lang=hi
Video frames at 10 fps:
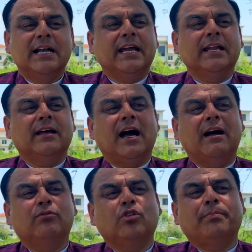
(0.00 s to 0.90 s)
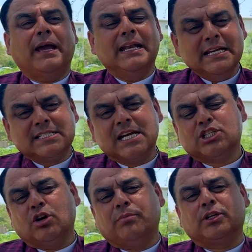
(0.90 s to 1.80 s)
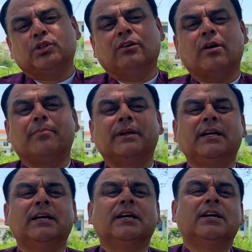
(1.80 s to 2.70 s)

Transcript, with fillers: लेकिन आपको पहली स्टेज के ऊपर जो है वो अपनी